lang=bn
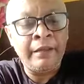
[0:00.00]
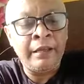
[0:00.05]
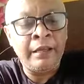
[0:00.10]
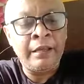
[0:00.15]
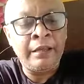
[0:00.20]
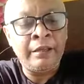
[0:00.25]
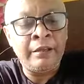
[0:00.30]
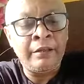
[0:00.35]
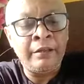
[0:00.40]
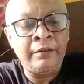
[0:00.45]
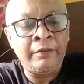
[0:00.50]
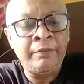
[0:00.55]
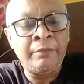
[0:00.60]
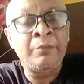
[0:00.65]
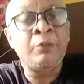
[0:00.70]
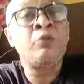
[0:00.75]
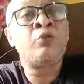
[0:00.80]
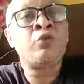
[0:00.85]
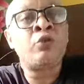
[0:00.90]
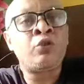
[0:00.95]
এই
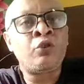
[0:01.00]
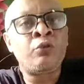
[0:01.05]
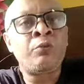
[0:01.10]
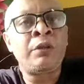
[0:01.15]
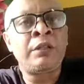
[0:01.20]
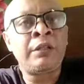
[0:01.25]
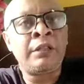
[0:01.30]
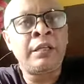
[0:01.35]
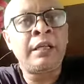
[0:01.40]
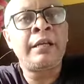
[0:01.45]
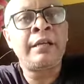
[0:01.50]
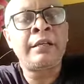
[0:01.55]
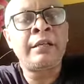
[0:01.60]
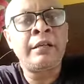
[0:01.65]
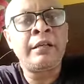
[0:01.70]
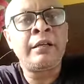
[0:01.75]
বিনু চট্টোপাধ্যায়ের